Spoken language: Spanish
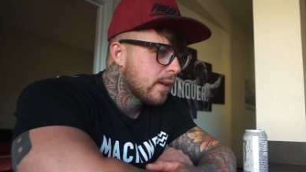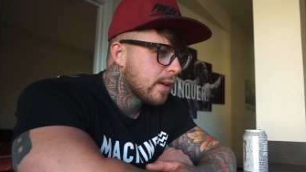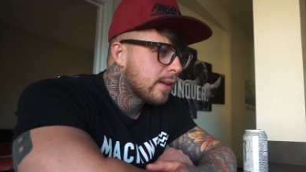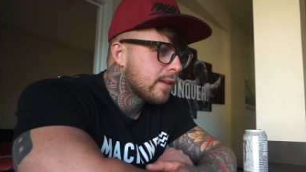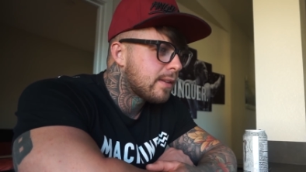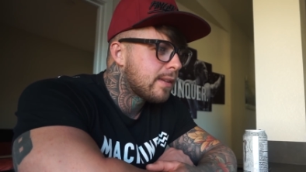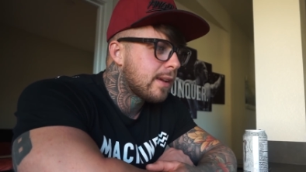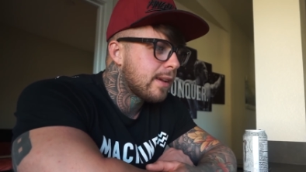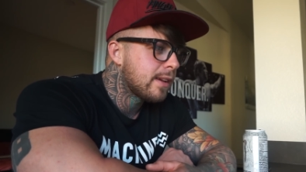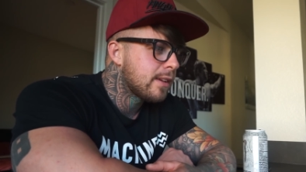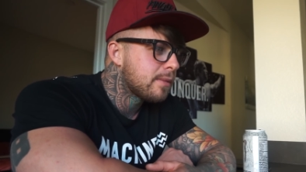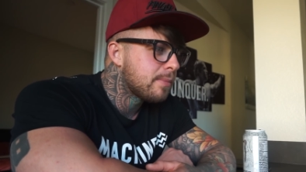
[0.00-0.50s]
Que
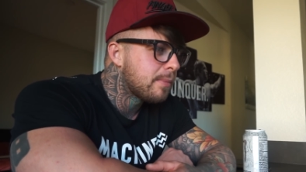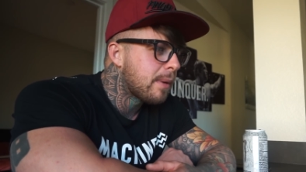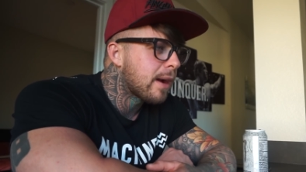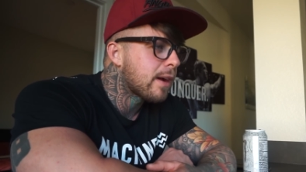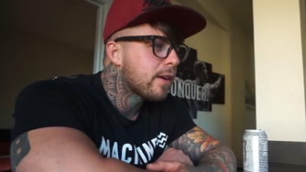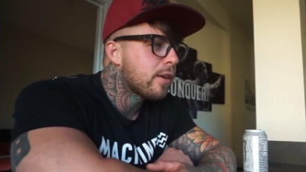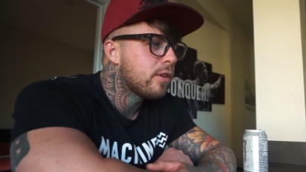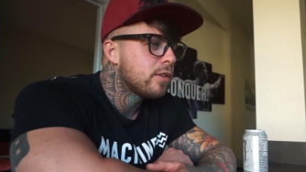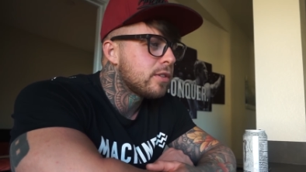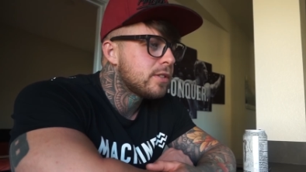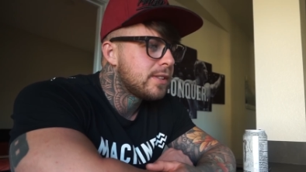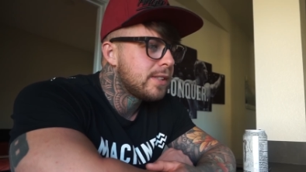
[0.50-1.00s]
seguís
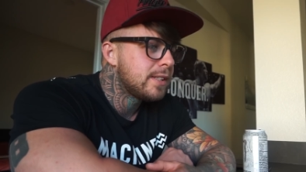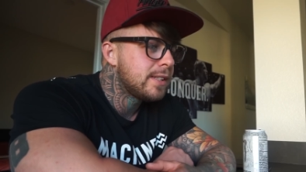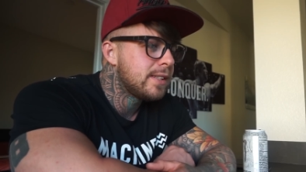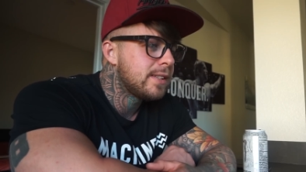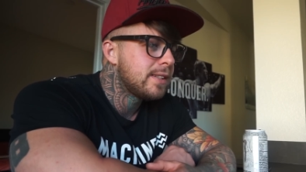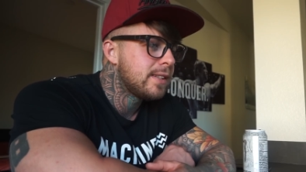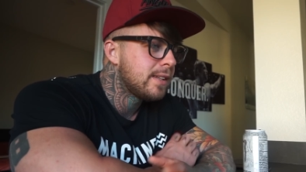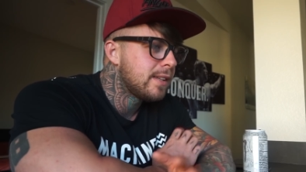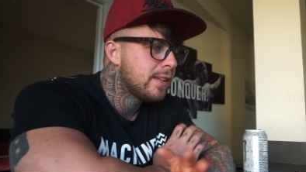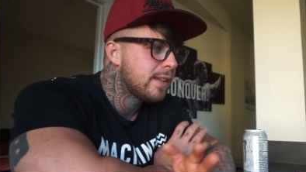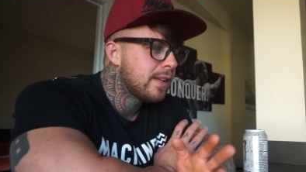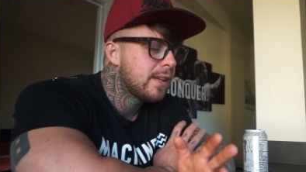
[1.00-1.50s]
macros
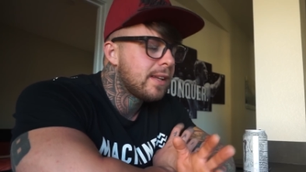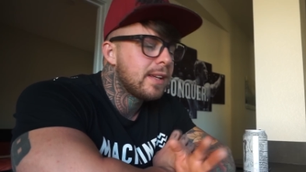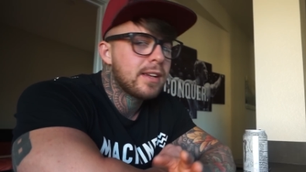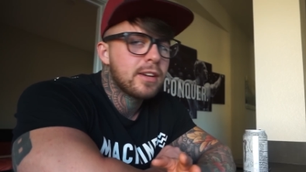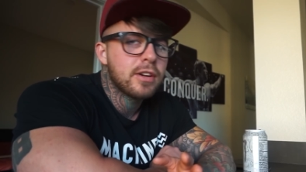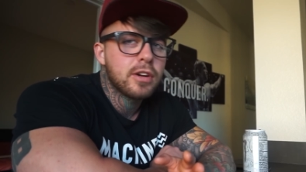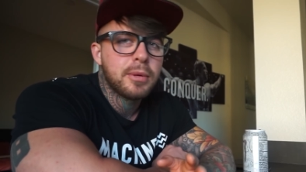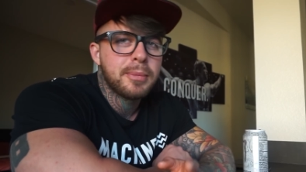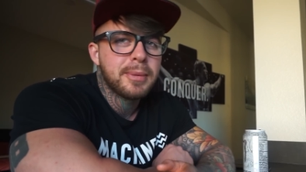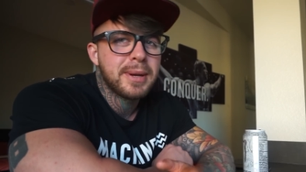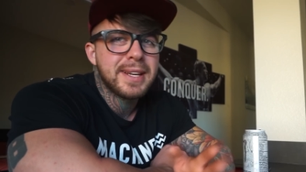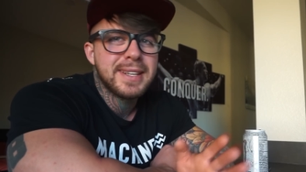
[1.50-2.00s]
y,
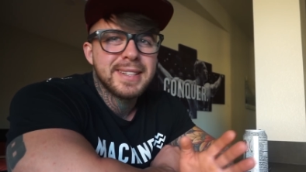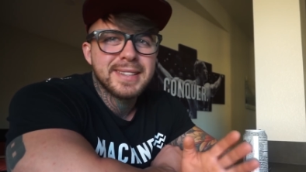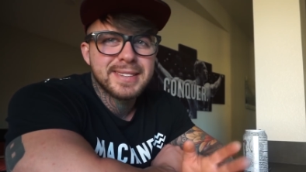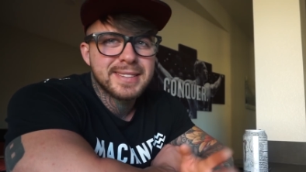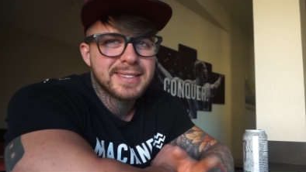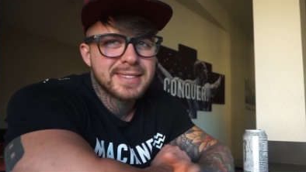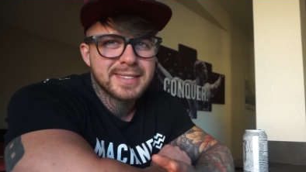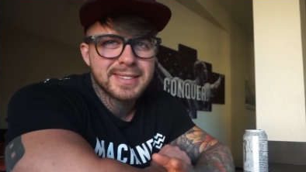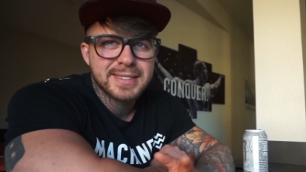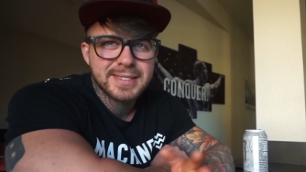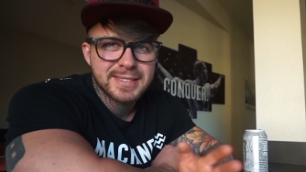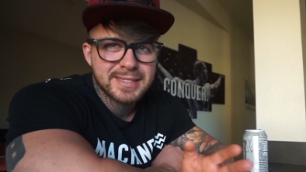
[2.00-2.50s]

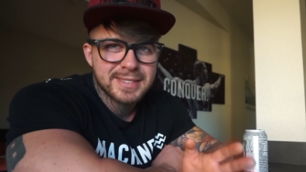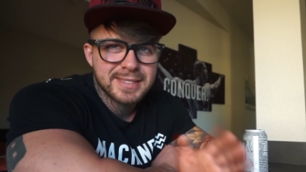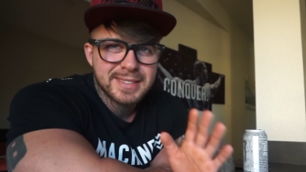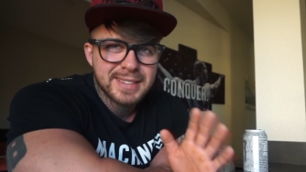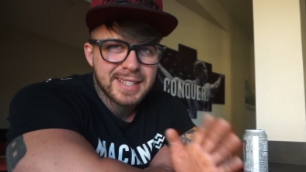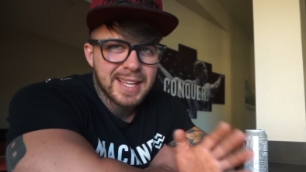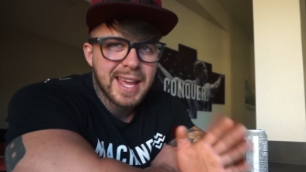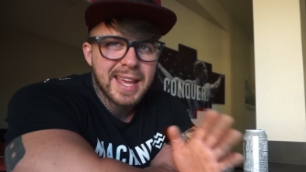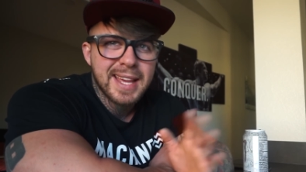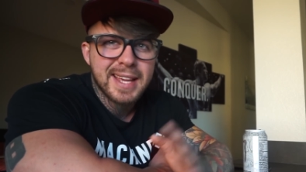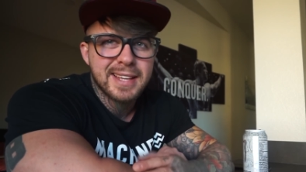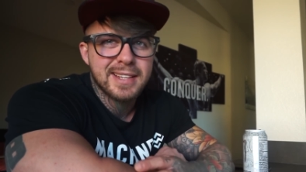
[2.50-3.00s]
coméis
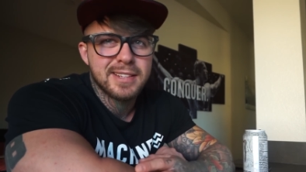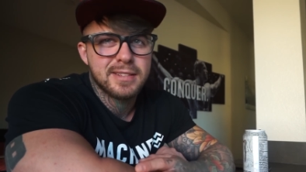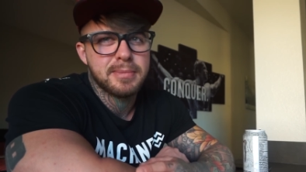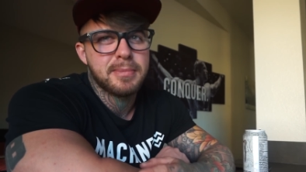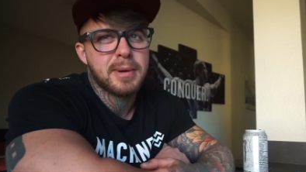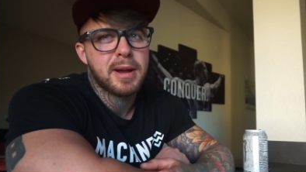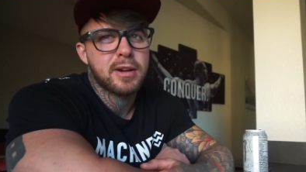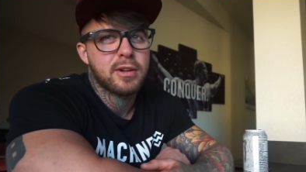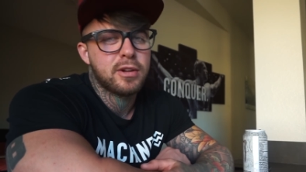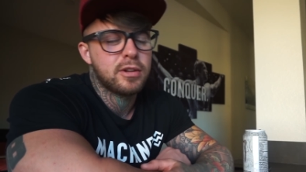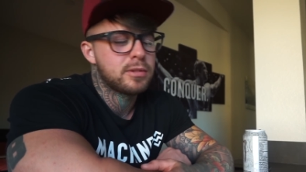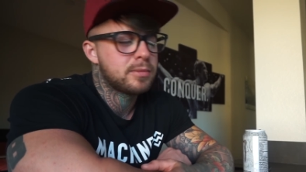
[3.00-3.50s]
X
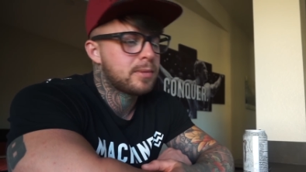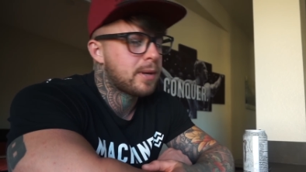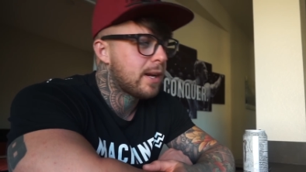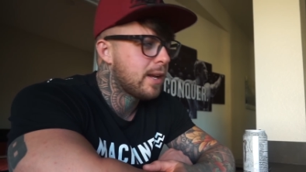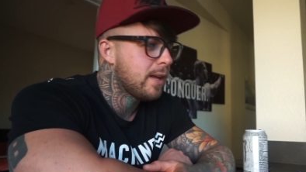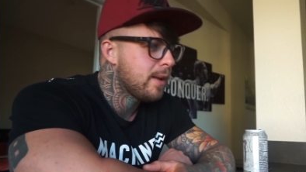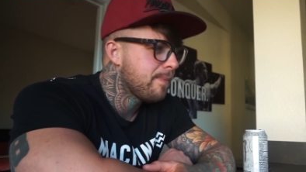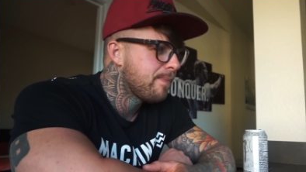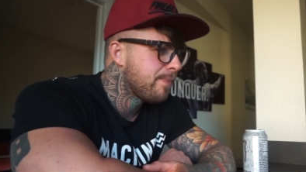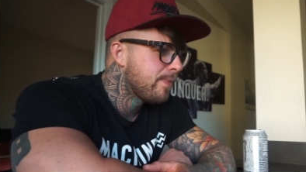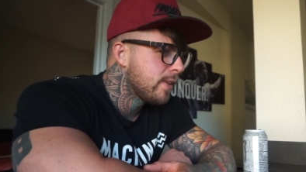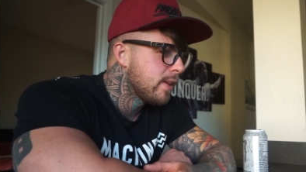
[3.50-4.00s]
macros,
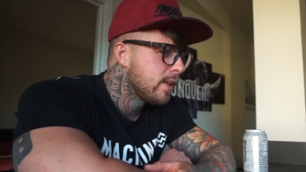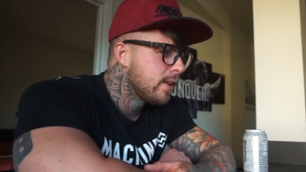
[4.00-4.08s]
¿vale?